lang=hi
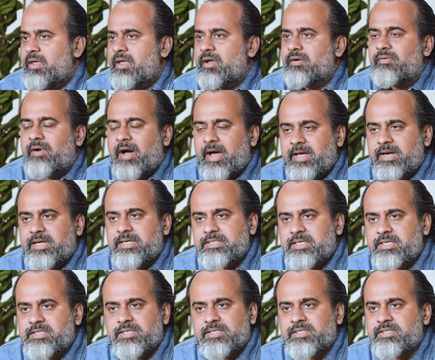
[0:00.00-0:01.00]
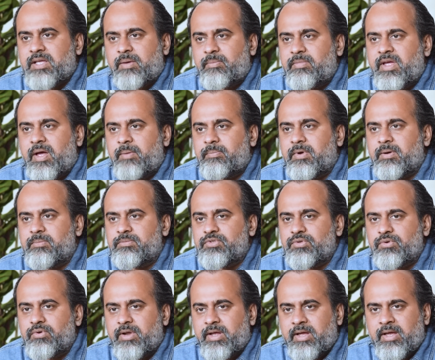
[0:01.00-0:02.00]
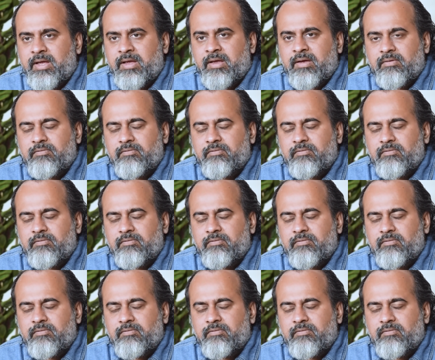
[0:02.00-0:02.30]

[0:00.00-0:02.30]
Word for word: एक वायरस है जिसके सामने आप कमज़ोर हैं